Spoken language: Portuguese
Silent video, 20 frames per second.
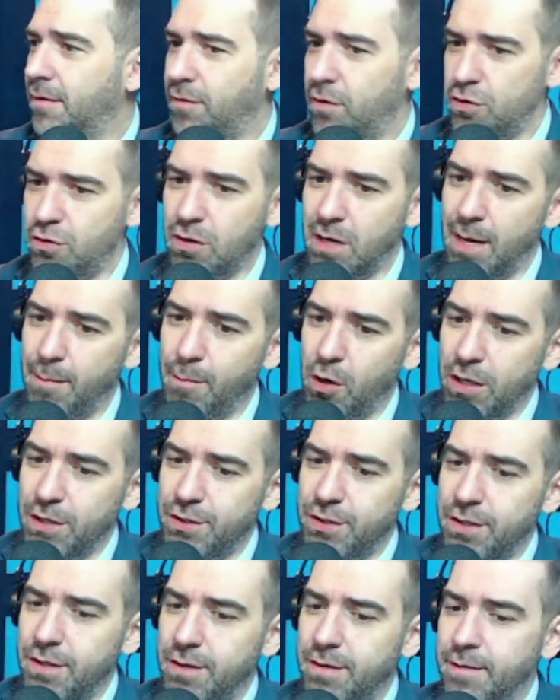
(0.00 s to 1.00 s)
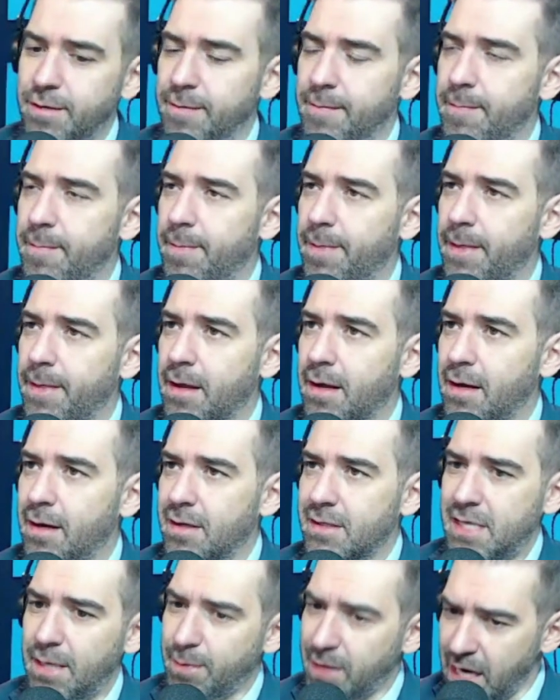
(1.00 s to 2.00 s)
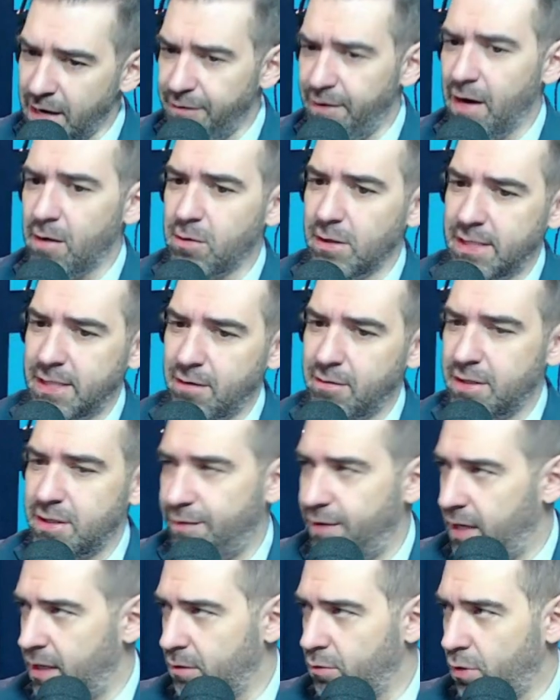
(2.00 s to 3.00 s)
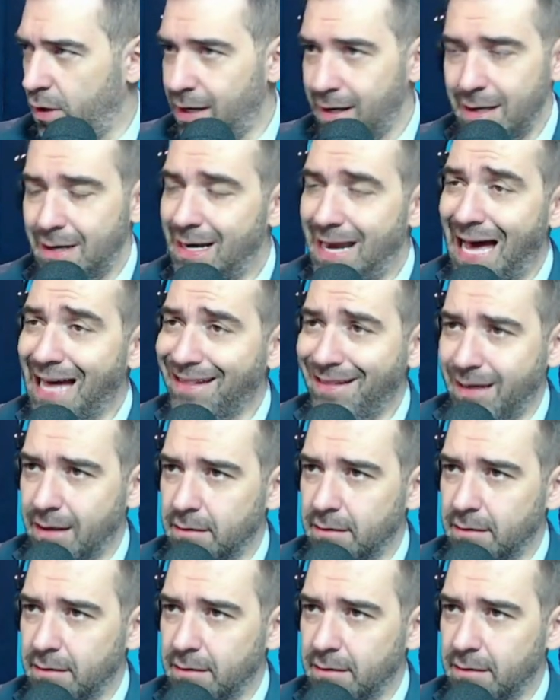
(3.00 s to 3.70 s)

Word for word: Vou jogar bosta. Sabe o que vai acontecer com esse vereador? Nada.